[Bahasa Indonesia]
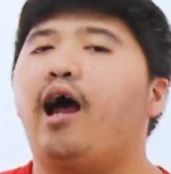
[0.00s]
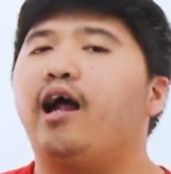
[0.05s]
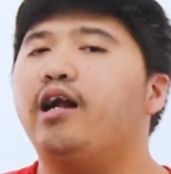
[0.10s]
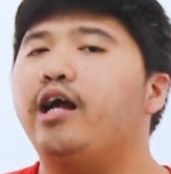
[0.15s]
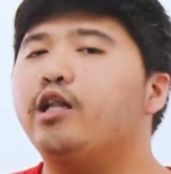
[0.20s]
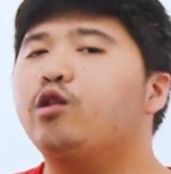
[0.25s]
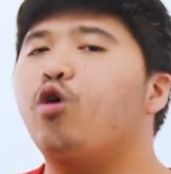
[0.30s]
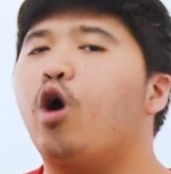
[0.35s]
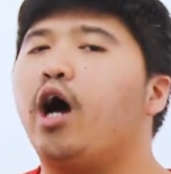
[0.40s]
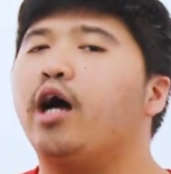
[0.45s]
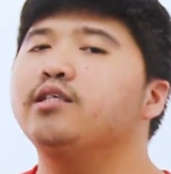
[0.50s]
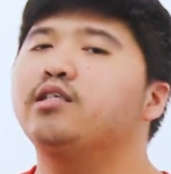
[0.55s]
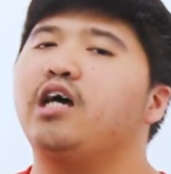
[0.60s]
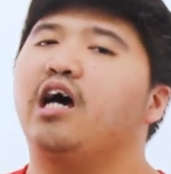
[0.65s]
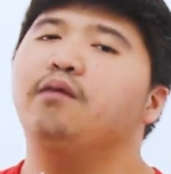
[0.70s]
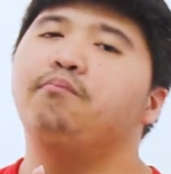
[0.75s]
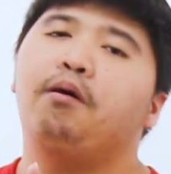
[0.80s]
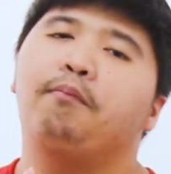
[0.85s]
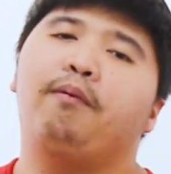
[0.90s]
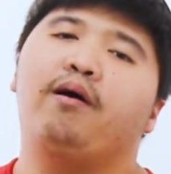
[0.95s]
Karena itu akan
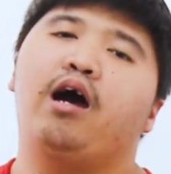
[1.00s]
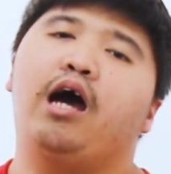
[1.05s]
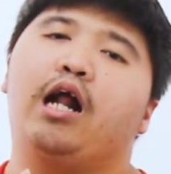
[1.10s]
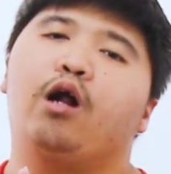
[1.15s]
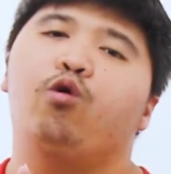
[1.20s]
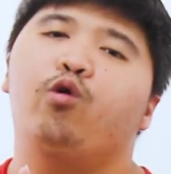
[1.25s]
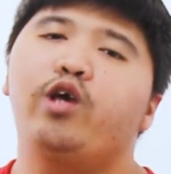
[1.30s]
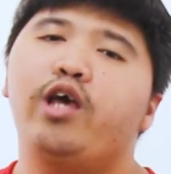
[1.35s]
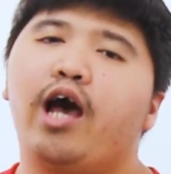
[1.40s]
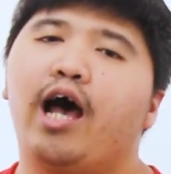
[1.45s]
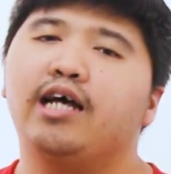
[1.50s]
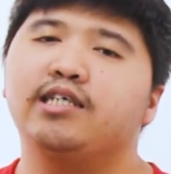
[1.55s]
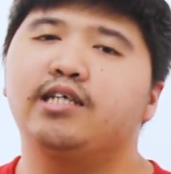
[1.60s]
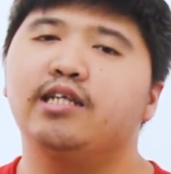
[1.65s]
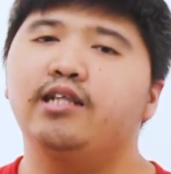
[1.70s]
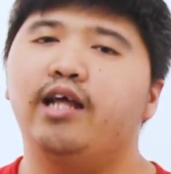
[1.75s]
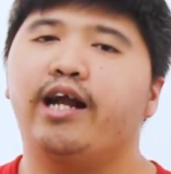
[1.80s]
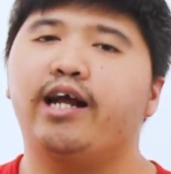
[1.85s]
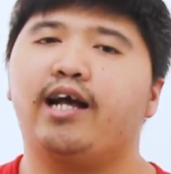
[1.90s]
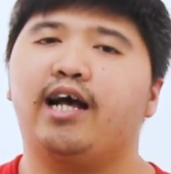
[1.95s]
sangat mempengaruhi
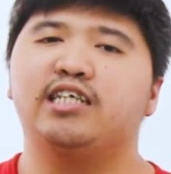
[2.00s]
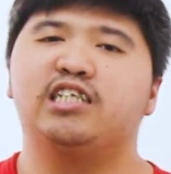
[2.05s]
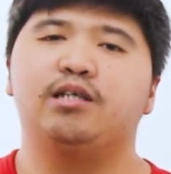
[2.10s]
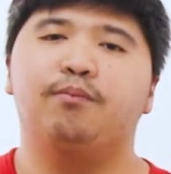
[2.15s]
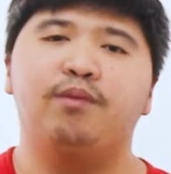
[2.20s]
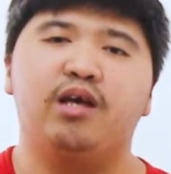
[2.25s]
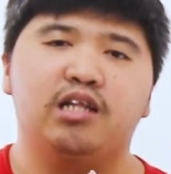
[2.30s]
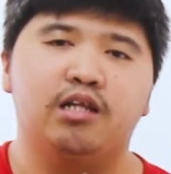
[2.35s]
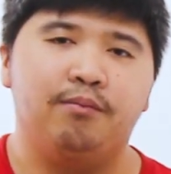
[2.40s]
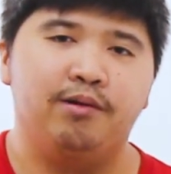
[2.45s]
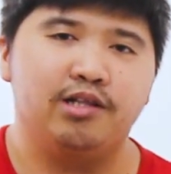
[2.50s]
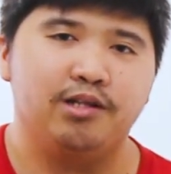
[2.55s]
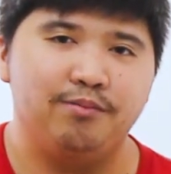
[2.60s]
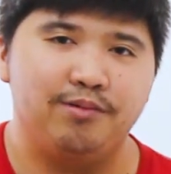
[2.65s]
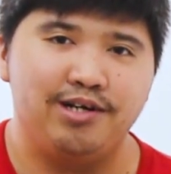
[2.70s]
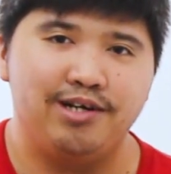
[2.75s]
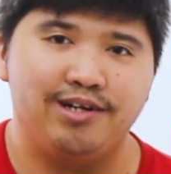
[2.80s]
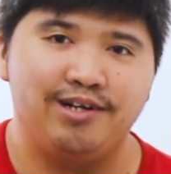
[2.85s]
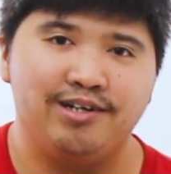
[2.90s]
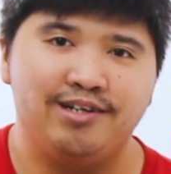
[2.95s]
hasil dari customnya
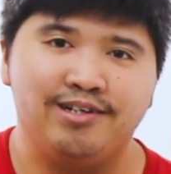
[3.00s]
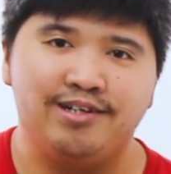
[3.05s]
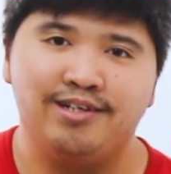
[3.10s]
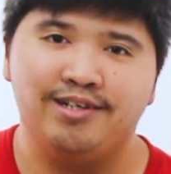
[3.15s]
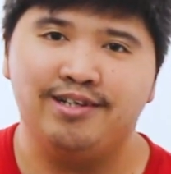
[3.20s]
teman-teman.